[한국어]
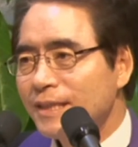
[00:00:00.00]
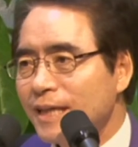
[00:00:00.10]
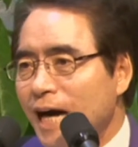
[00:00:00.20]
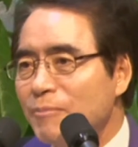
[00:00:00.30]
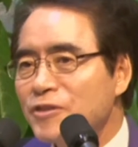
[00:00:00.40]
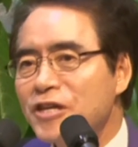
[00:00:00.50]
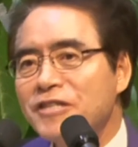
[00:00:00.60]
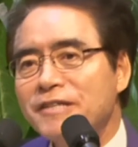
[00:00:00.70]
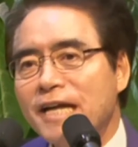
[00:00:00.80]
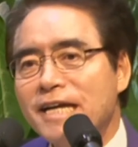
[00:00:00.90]
아버지
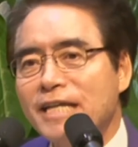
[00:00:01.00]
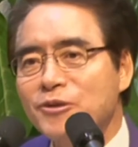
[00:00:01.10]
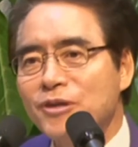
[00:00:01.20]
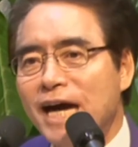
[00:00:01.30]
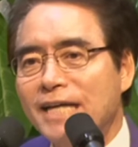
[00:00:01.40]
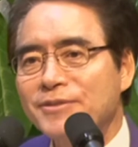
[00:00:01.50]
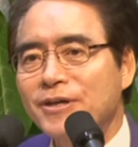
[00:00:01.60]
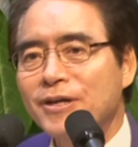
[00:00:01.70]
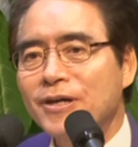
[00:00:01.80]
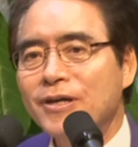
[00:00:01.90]
재산을 가지고
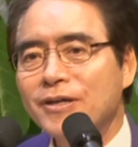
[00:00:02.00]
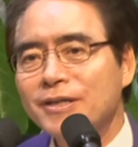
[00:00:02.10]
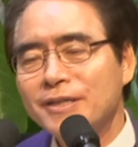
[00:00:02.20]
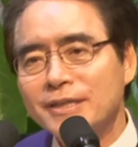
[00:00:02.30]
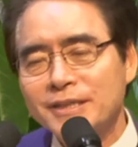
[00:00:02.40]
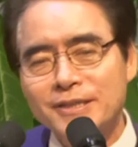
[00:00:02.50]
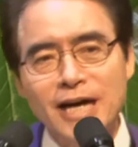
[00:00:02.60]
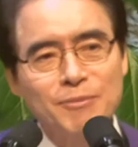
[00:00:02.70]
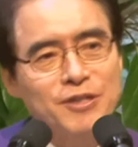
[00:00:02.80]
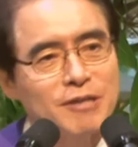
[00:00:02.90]
나가서 그
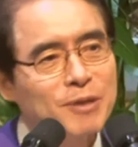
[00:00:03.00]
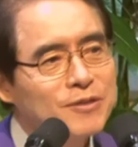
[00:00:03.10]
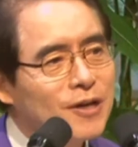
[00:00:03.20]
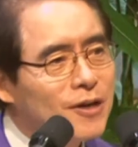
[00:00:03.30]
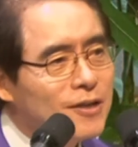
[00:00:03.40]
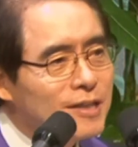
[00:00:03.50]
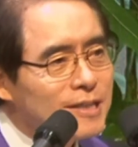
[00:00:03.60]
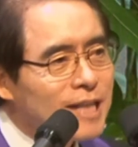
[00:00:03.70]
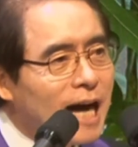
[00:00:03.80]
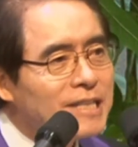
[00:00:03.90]
아버지는 벌써
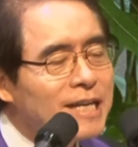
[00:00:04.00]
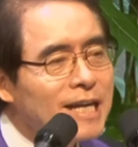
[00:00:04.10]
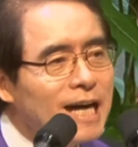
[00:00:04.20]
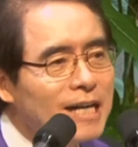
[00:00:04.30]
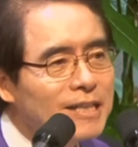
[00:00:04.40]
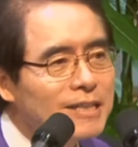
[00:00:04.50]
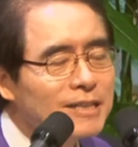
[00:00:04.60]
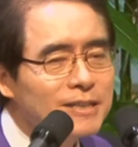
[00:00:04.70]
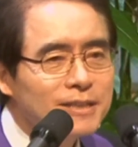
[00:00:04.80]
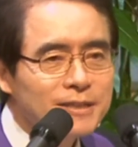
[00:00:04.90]
다 얘가
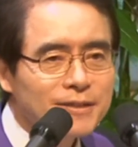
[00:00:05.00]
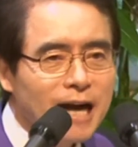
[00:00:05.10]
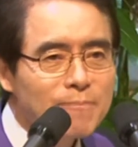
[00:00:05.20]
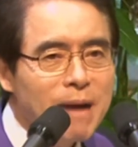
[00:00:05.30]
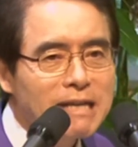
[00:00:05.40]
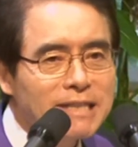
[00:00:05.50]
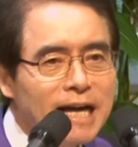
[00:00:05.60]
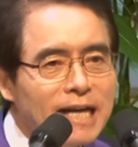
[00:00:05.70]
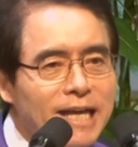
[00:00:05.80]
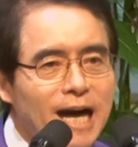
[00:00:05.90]

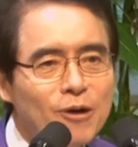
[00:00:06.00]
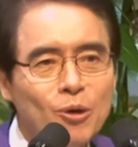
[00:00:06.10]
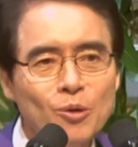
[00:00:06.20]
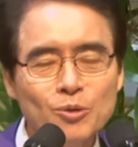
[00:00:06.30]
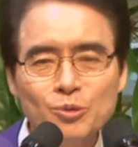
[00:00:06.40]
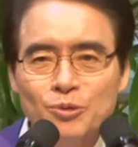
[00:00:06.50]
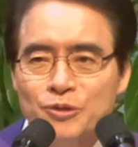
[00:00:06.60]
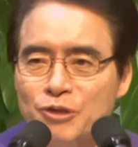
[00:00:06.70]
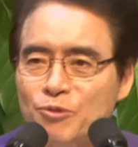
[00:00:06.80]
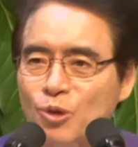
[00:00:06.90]
허랑방탕하게 하고
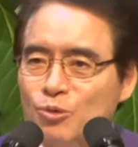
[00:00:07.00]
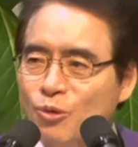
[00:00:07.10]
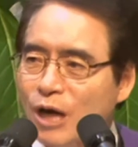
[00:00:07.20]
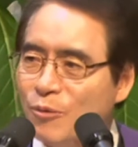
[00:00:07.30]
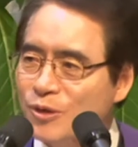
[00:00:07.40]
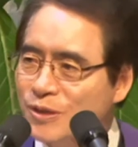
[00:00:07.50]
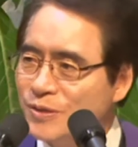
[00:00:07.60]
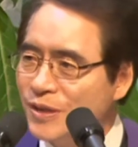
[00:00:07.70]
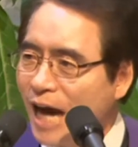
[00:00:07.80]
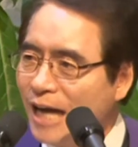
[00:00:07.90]
집으로 돌아올
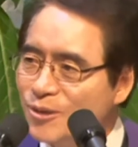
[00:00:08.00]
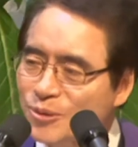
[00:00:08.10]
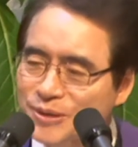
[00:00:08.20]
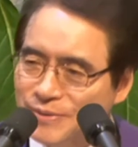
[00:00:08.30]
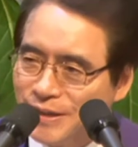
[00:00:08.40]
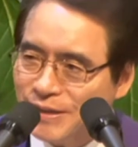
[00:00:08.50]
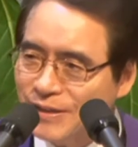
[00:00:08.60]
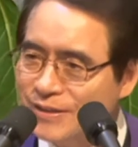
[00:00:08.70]
것을 알고 있어요.